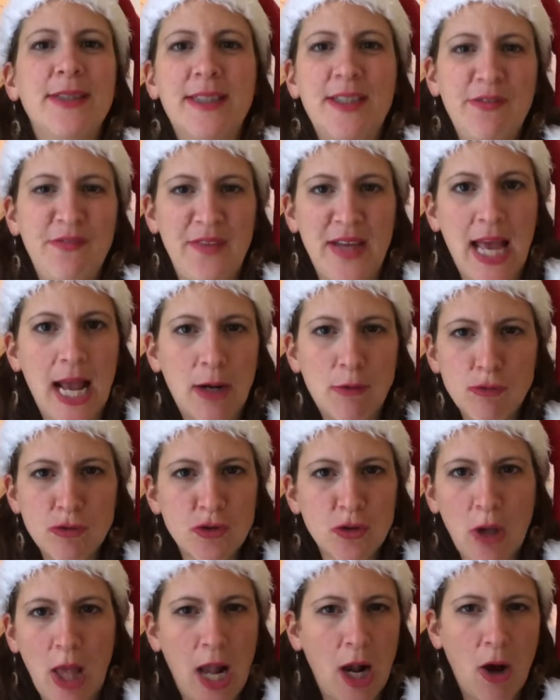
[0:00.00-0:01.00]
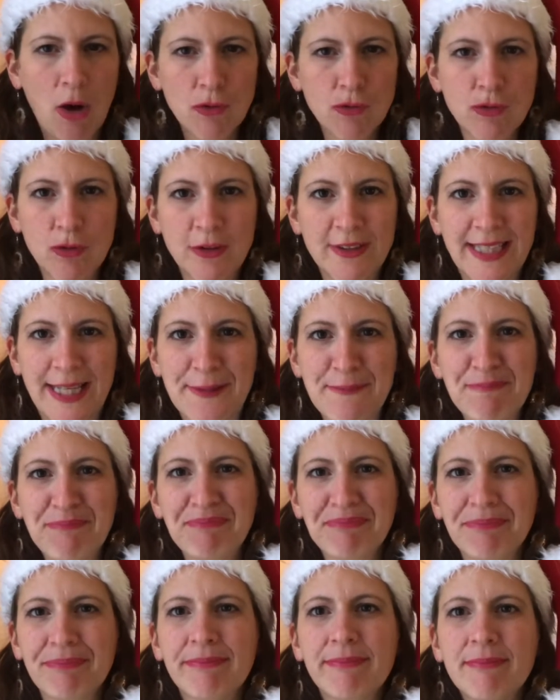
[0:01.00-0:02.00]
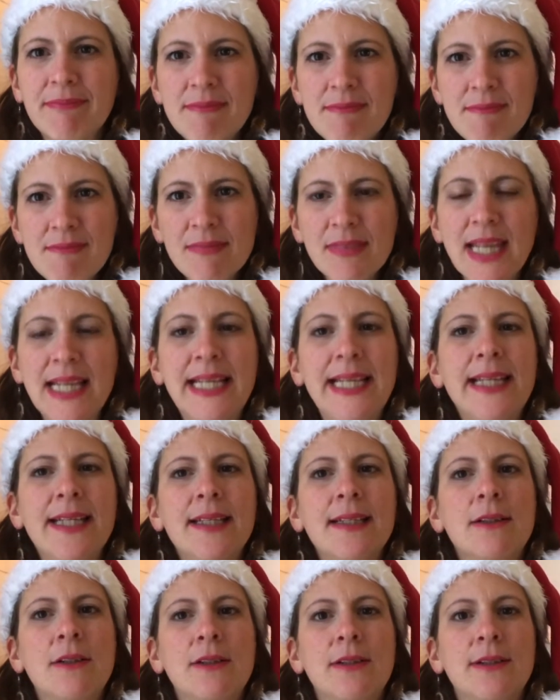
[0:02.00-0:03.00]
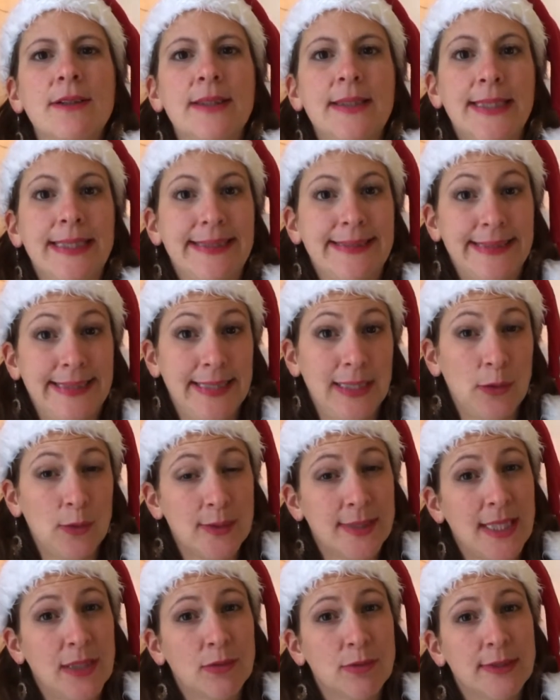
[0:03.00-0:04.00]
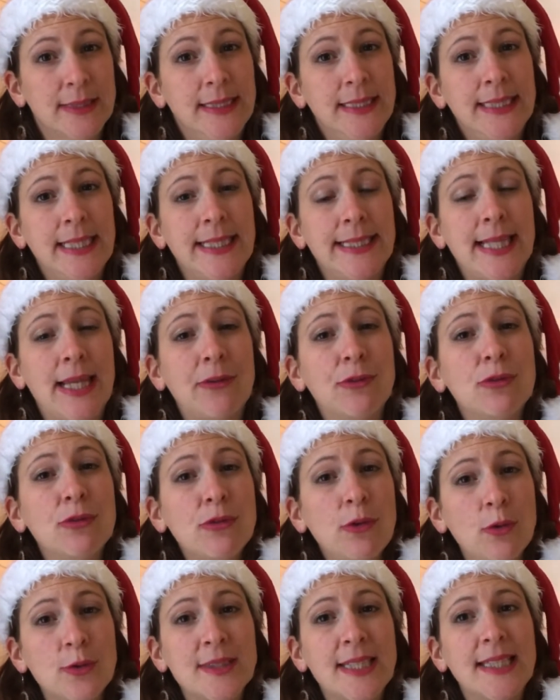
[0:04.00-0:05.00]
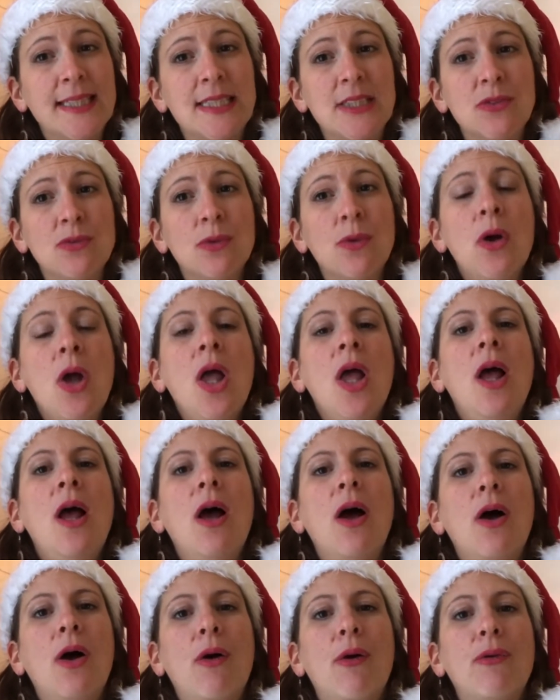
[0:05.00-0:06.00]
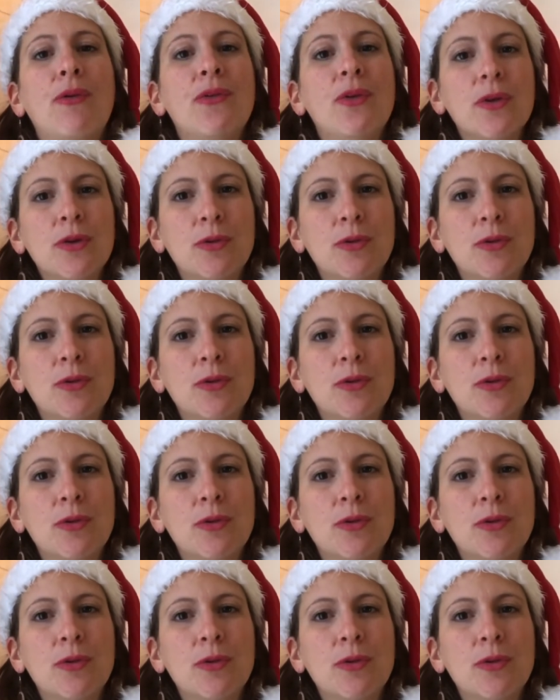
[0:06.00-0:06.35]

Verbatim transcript: qui fait à coup sûr un grand succès. Et c'est des recettes aussi, il y a deux recettes qui sont sans